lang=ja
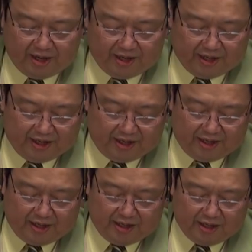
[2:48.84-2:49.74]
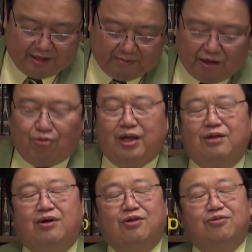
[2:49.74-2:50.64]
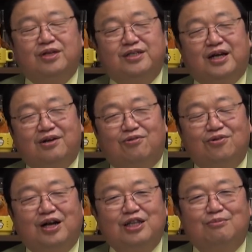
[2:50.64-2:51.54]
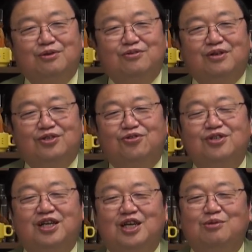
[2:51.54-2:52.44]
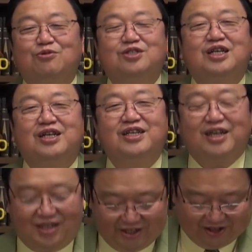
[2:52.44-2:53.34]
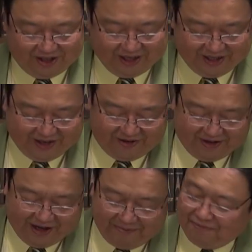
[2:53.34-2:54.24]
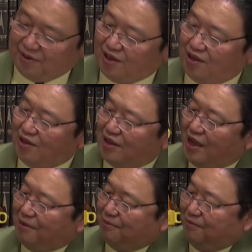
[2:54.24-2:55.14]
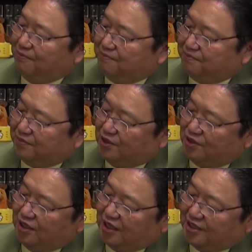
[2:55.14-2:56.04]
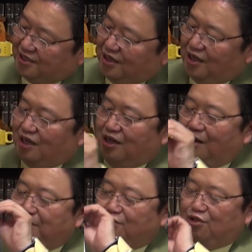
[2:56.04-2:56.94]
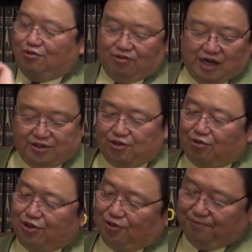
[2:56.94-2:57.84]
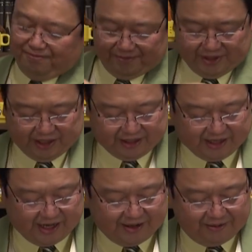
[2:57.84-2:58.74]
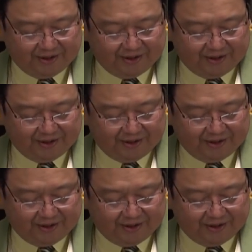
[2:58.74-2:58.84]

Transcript: えー、まあコナンの後ですからこういうガンダムいるのは正直気持ち的にね、きついんですけどね。で、次です。レビル将軍初登場ですね。